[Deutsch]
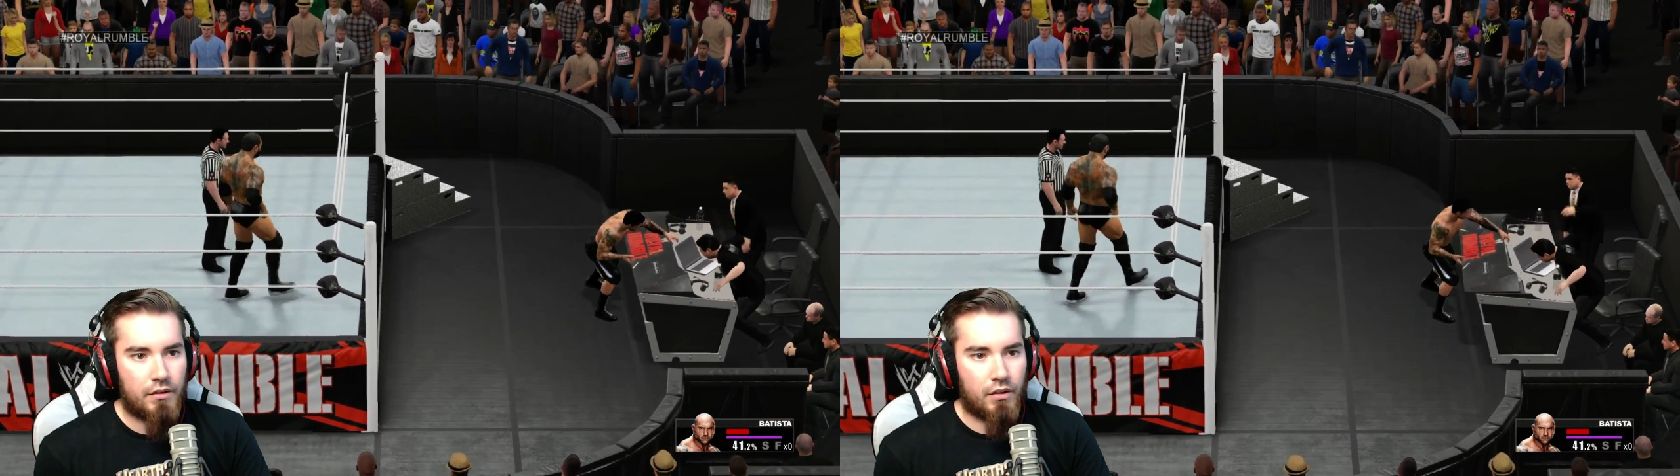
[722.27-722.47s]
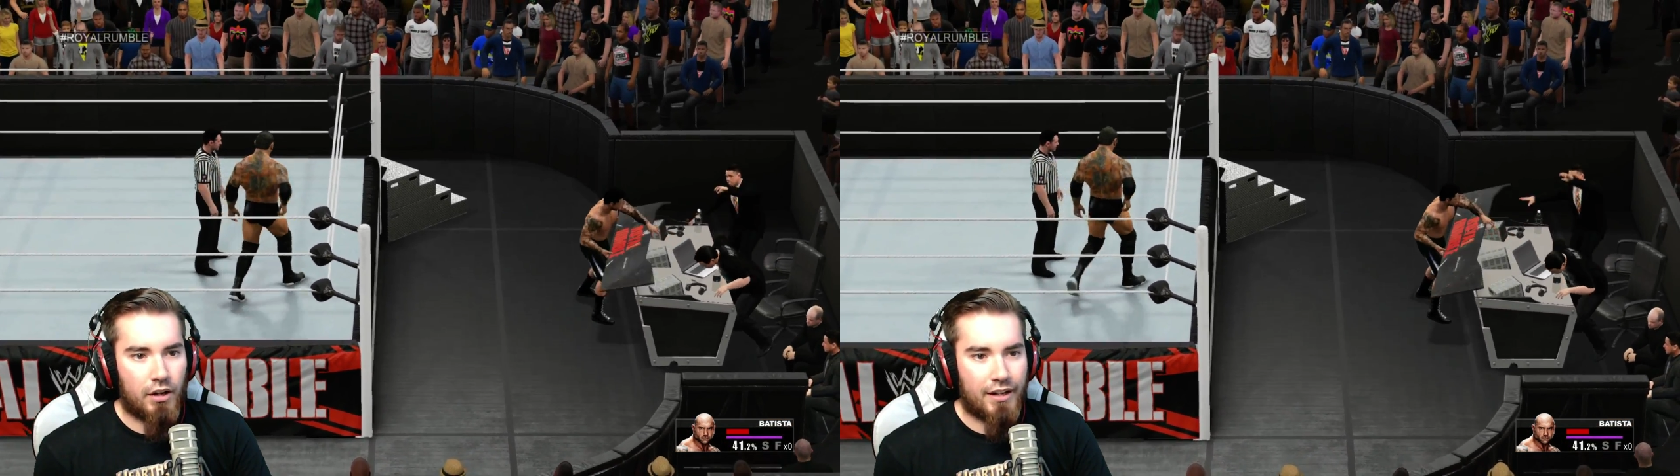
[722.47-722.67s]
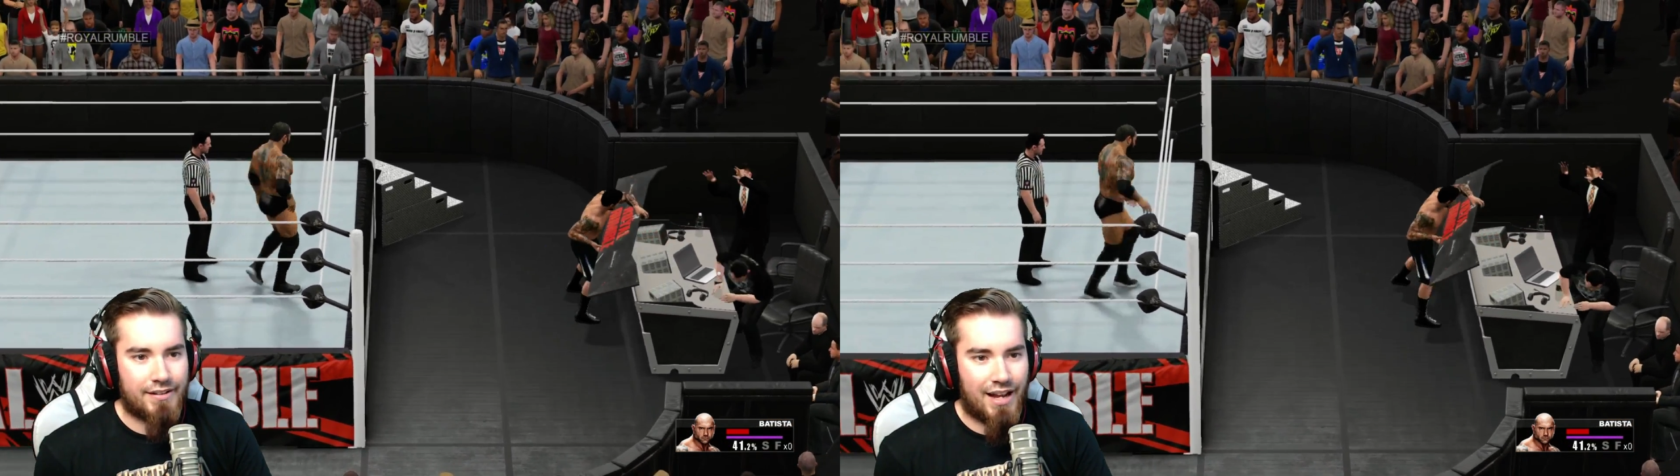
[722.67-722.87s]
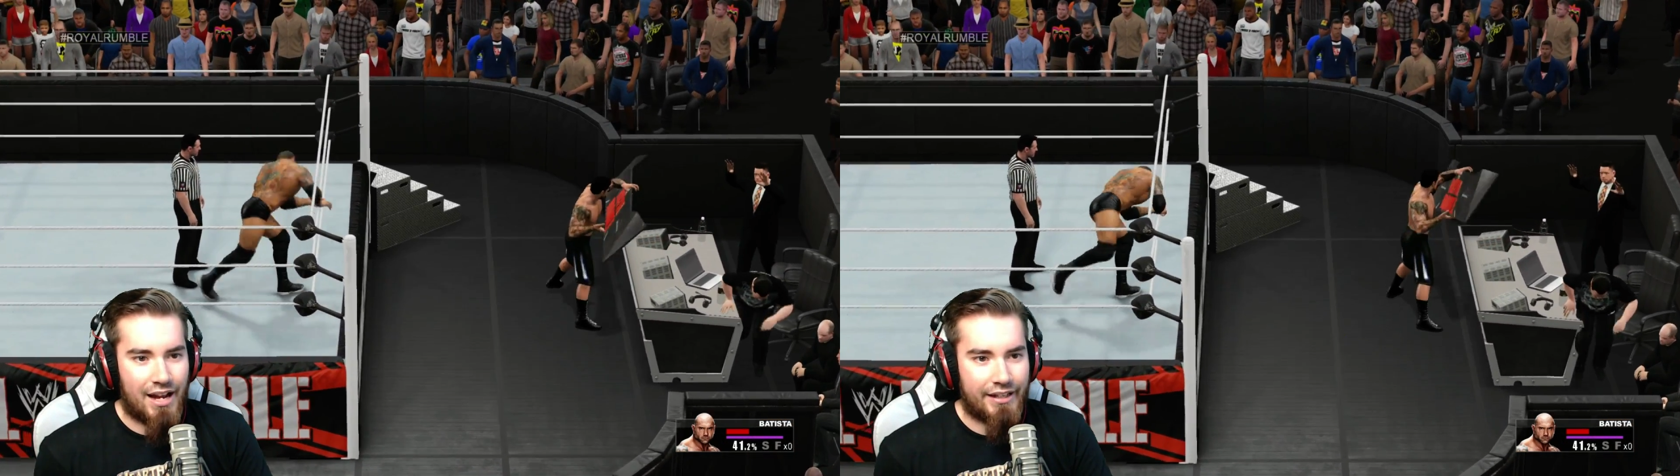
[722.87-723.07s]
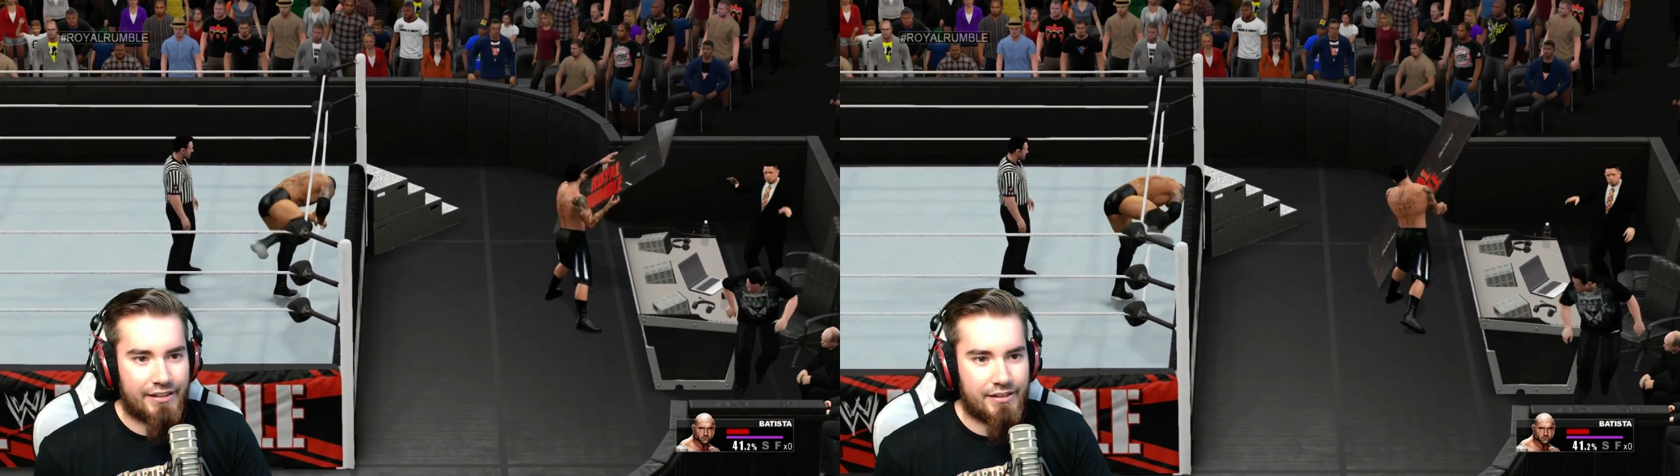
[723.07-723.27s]
So, jetzt
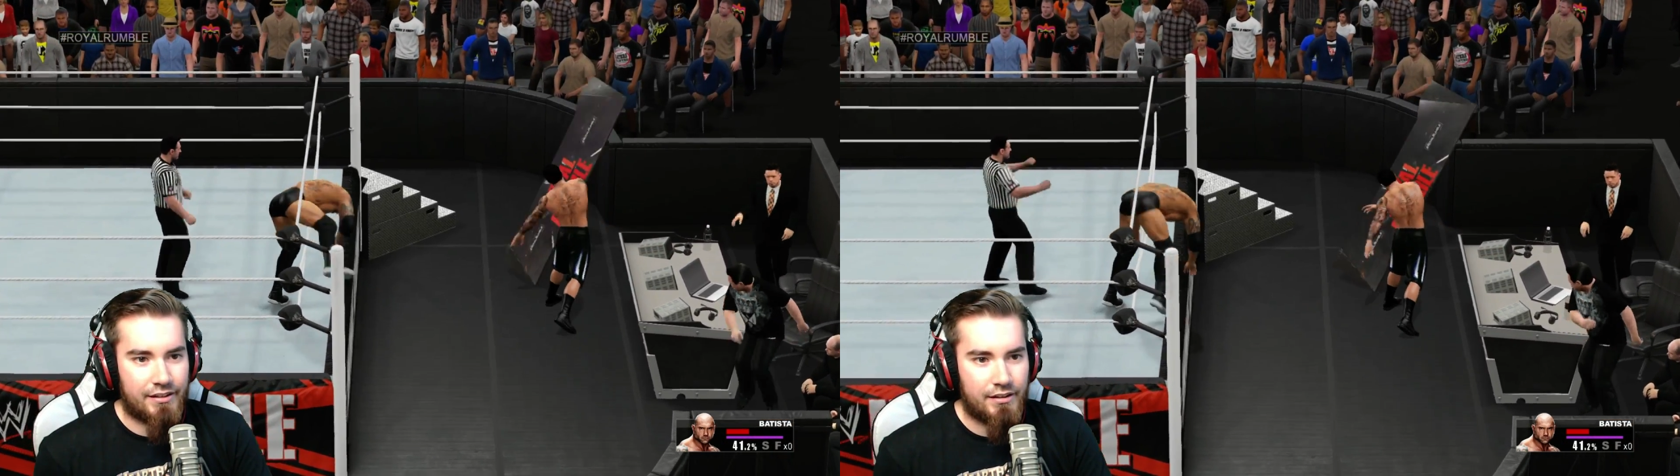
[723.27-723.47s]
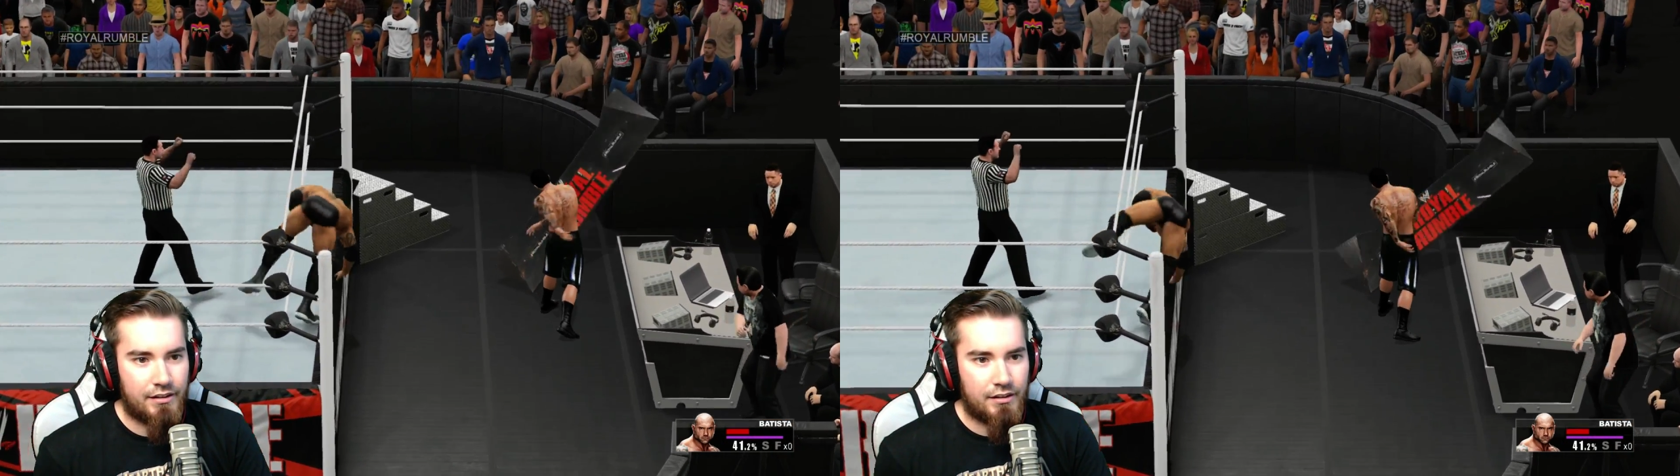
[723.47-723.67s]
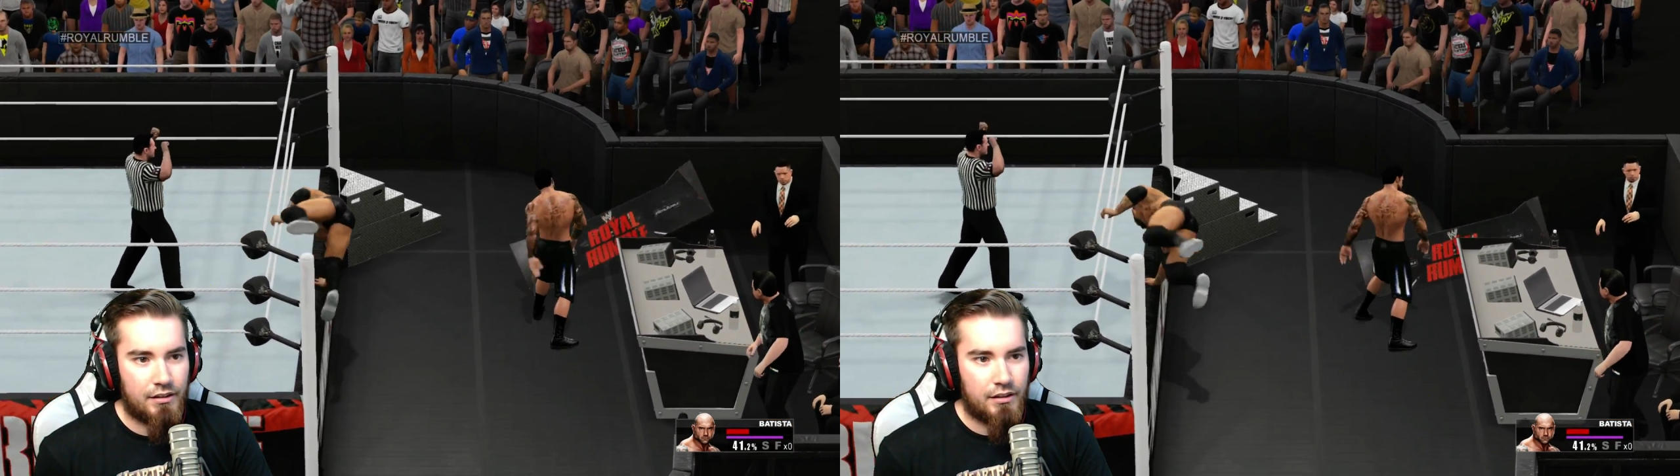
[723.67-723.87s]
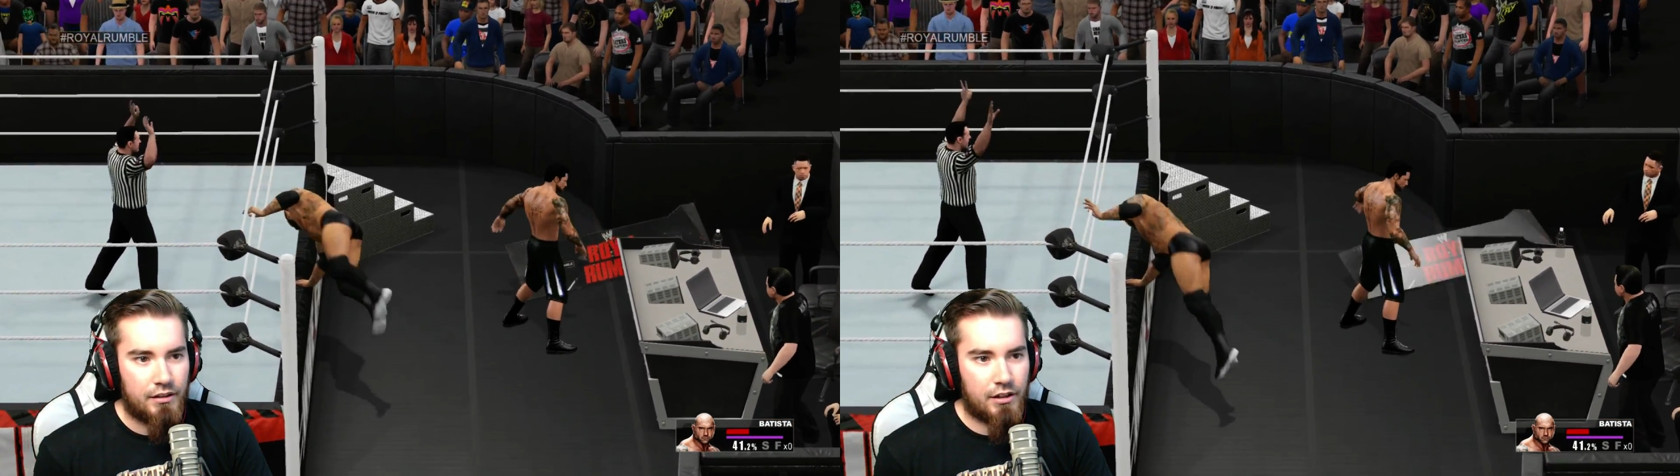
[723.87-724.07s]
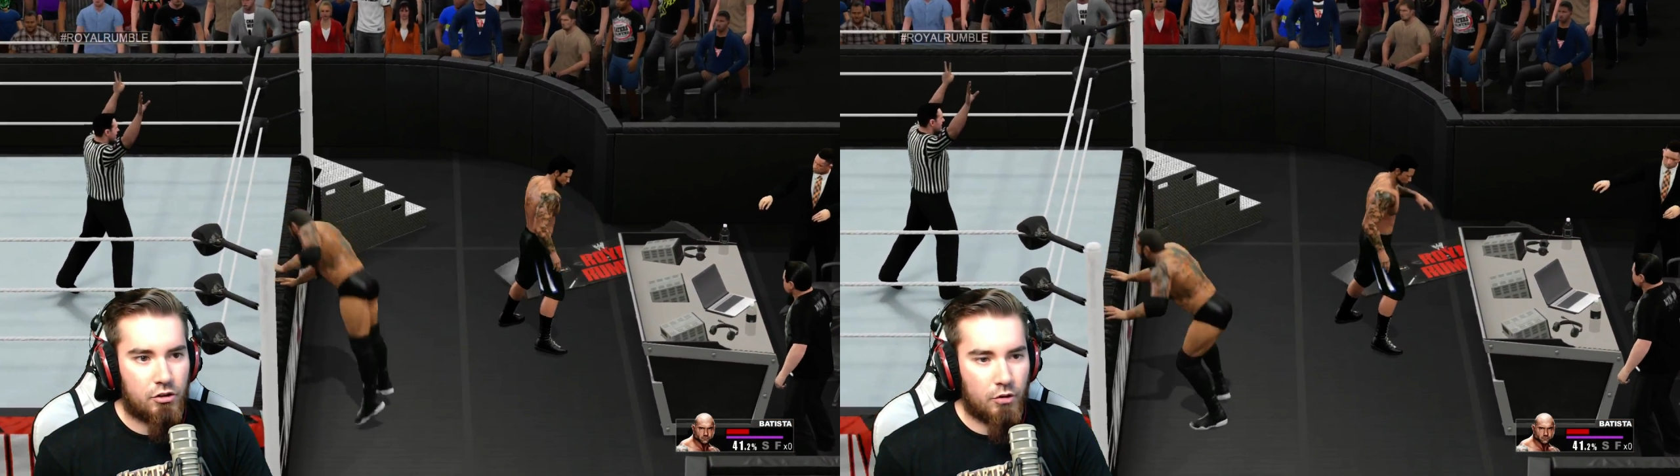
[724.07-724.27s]
reicht's.
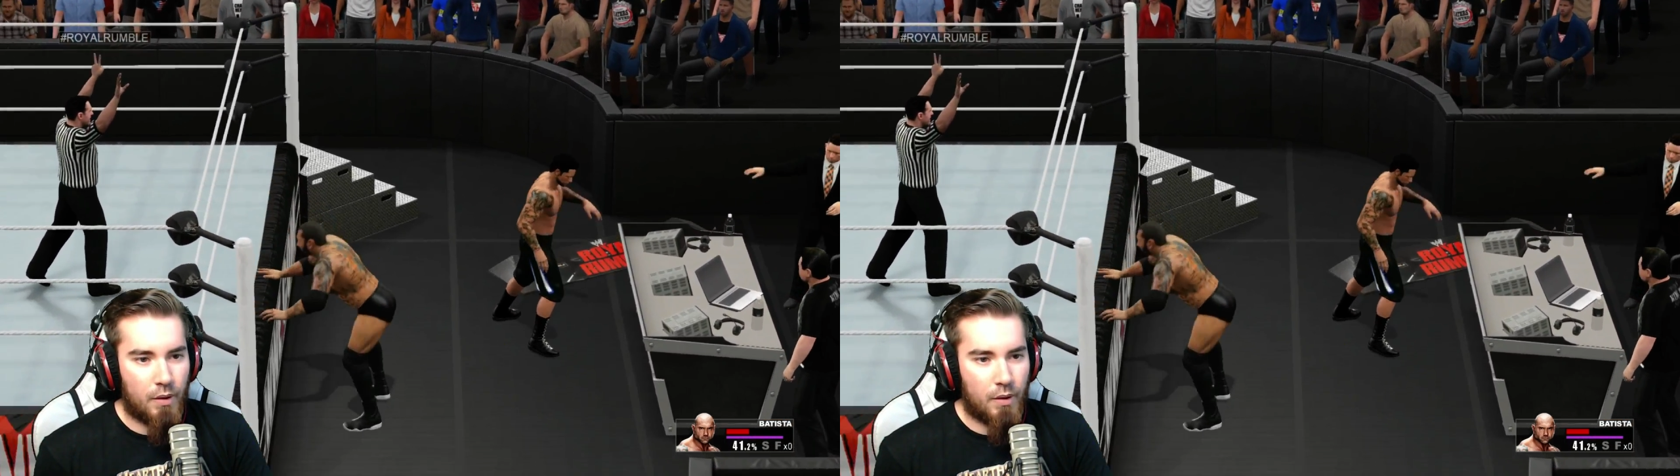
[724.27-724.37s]
Na, ja, guck